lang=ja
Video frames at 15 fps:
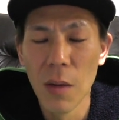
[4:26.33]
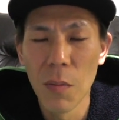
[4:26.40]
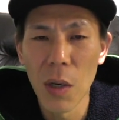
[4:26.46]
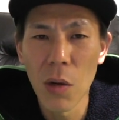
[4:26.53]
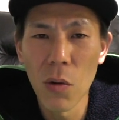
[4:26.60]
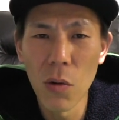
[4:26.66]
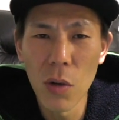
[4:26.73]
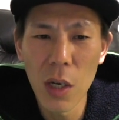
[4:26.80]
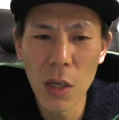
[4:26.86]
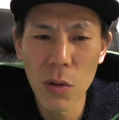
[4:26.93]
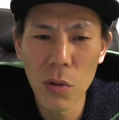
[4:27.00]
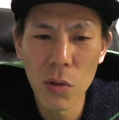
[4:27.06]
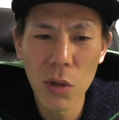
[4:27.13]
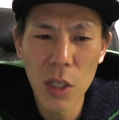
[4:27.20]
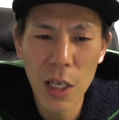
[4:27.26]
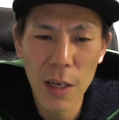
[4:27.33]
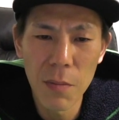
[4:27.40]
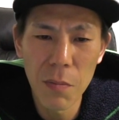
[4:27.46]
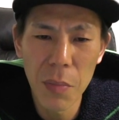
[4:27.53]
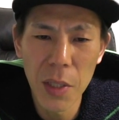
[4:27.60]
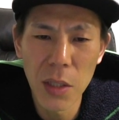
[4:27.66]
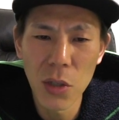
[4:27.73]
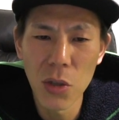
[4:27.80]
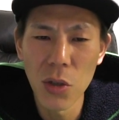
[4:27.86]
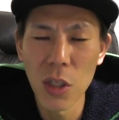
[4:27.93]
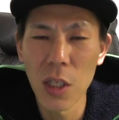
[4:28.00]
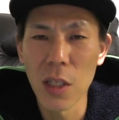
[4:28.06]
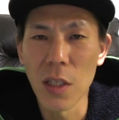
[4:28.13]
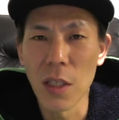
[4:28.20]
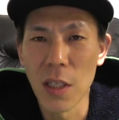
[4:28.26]
まあ、今回のこのキャンペーン中
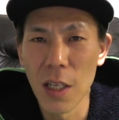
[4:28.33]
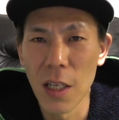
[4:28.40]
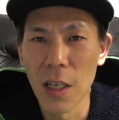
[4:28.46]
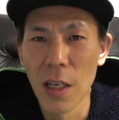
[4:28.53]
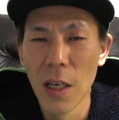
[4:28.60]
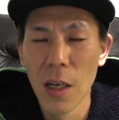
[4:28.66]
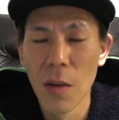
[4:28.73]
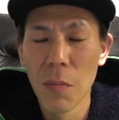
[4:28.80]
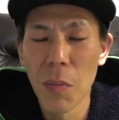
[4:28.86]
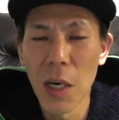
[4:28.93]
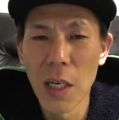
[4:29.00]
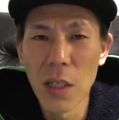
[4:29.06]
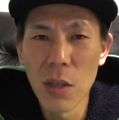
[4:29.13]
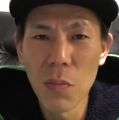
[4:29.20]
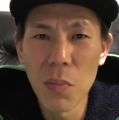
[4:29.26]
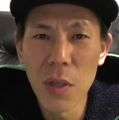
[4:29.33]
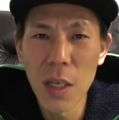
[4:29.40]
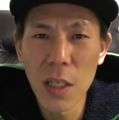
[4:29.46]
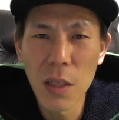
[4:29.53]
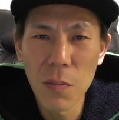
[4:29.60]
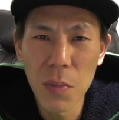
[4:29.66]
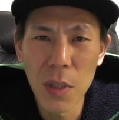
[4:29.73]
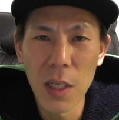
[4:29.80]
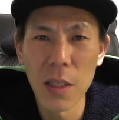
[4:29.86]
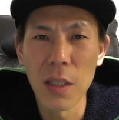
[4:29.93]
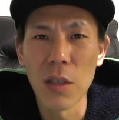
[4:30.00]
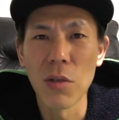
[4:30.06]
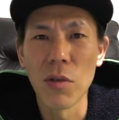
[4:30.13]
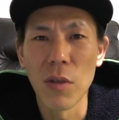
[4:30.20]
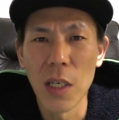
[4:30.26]
にはですねマイルプラスプランっ
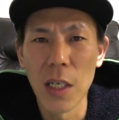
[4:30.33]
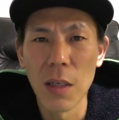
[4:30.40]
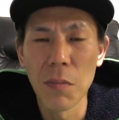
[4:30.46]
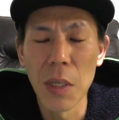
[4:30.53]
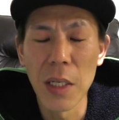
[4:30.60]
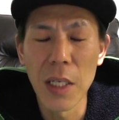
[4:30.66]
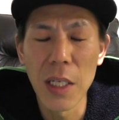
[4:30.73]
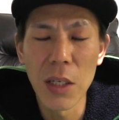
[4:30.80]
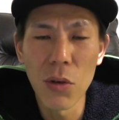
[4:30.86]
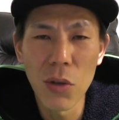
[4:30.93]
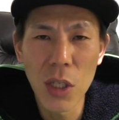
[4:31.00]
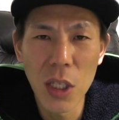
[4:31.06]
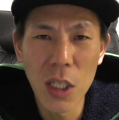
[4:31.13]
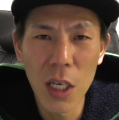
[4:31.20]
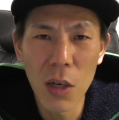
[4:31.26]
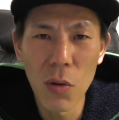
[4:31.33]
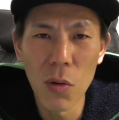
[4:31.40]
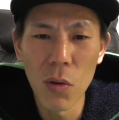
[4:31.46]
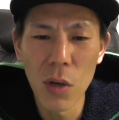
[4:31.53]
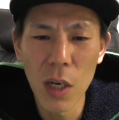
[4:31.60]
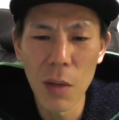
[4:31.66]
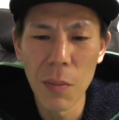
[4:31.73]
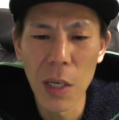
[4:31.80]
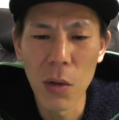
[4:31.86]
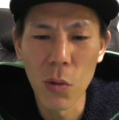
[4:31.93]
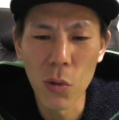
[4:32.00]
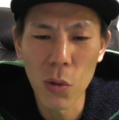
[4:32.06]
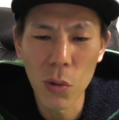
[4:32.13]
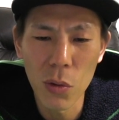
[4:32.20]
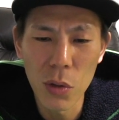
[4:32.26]
ていうのは、まあ、利用しない方がま
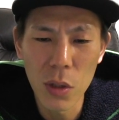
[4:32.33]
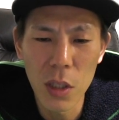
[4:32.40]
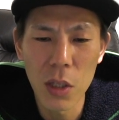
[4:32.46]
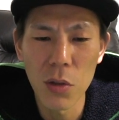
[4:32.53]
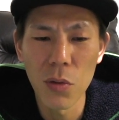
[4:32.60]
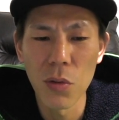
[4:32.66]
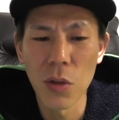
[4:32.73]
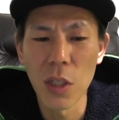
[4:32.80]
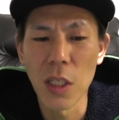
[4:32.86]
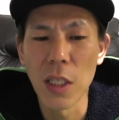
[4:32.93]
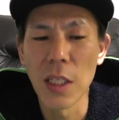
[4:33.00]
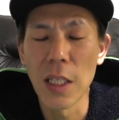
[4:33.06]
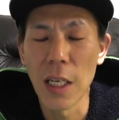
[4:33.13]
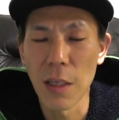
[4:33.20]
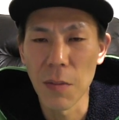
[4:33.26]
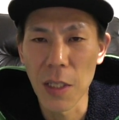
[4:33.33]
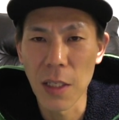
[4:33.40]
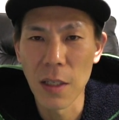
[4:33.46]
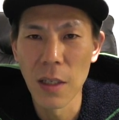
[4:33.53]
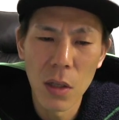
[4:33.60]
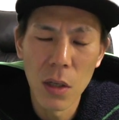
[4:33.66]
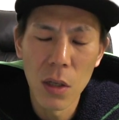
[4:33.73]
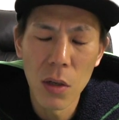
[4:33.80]
お得っていうふうになります。